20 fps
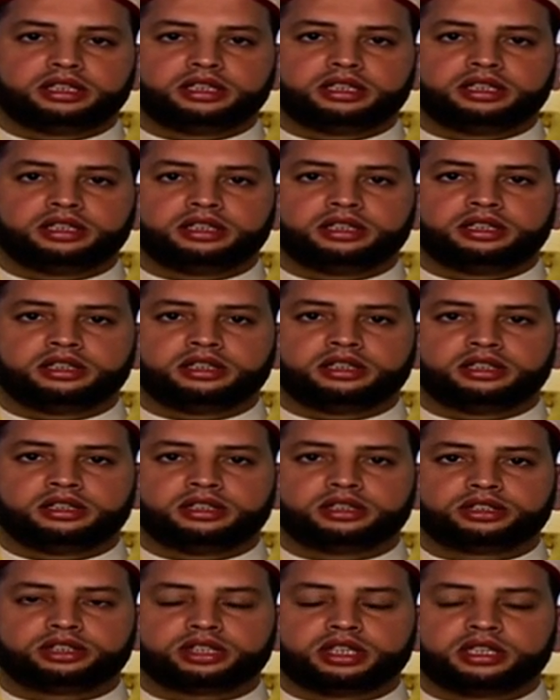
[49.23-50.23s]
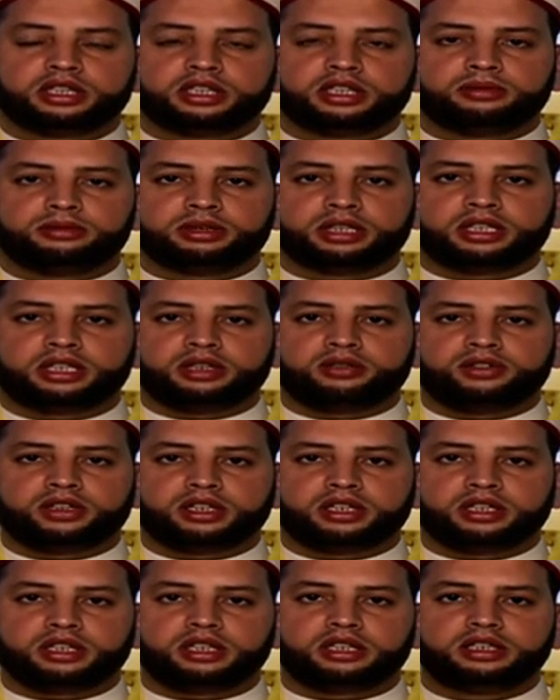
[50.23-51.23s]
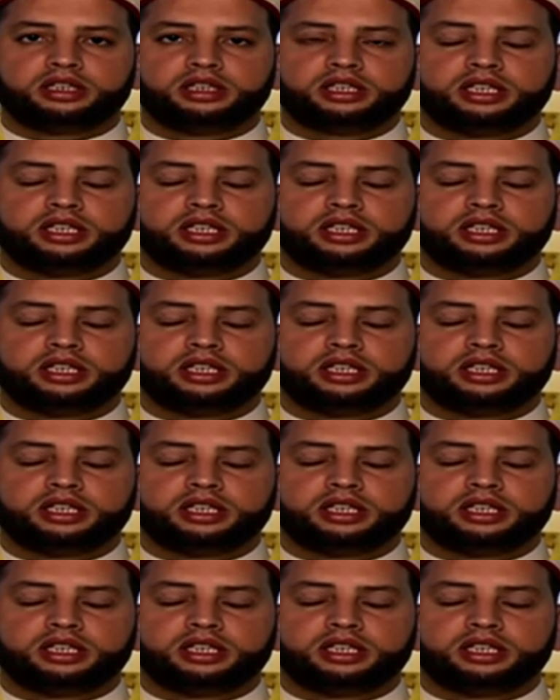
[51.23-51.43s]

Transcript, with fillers: آه، شهر رمضان فقال